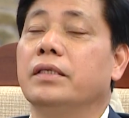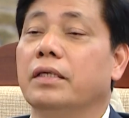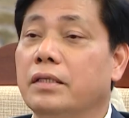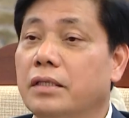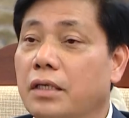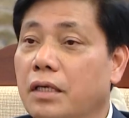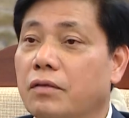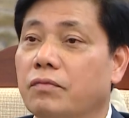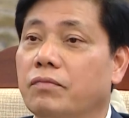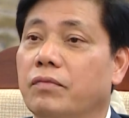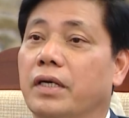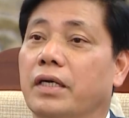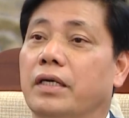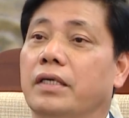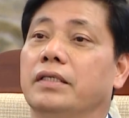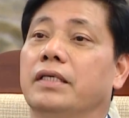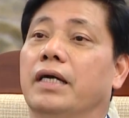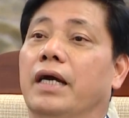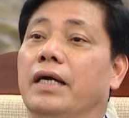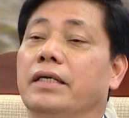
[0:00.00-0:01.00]
nhà nước về
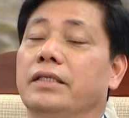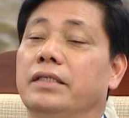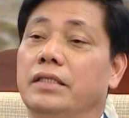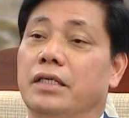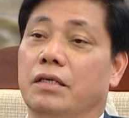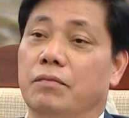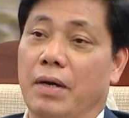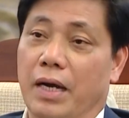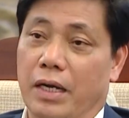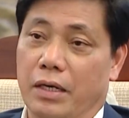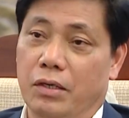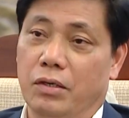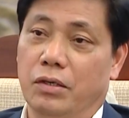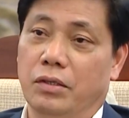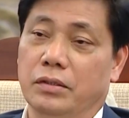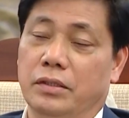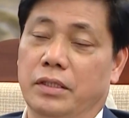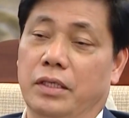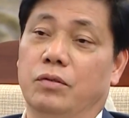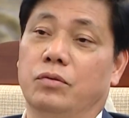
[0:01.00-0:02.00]
cái giá trên địa bàn
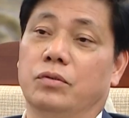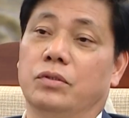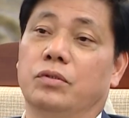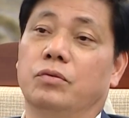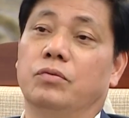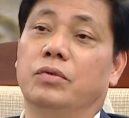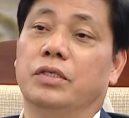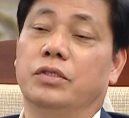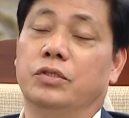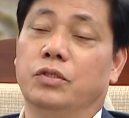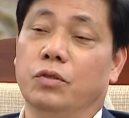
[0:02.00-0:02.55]
đó theo quy định